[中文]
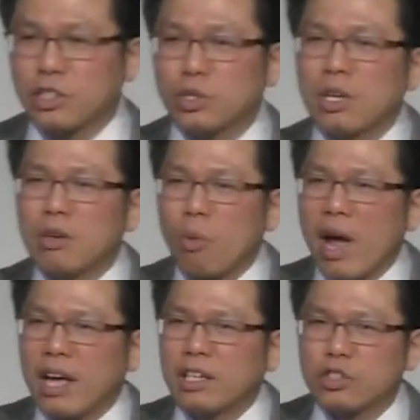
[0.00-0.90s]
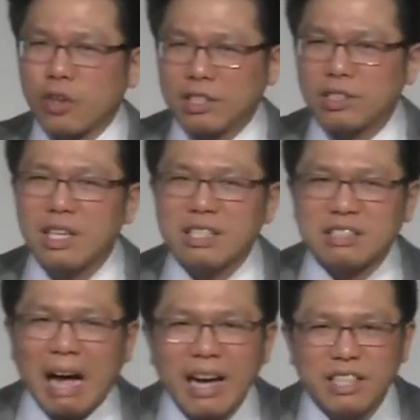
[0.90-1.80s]
然后呢，
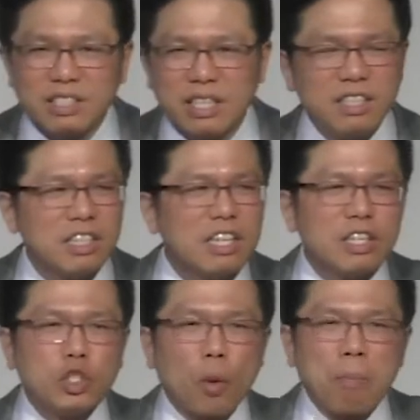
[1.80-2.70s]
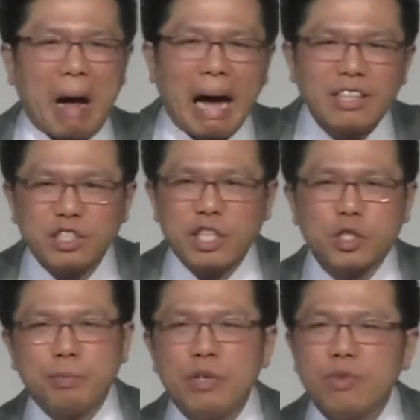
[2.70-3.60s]
我们要指望他将来
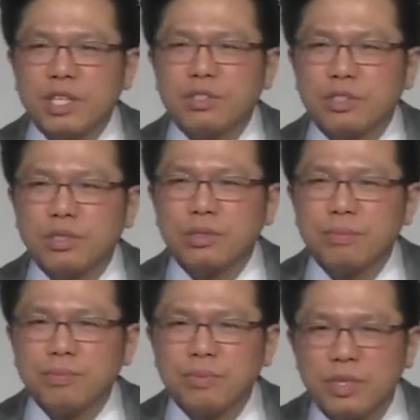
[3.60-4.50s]
还要救我们。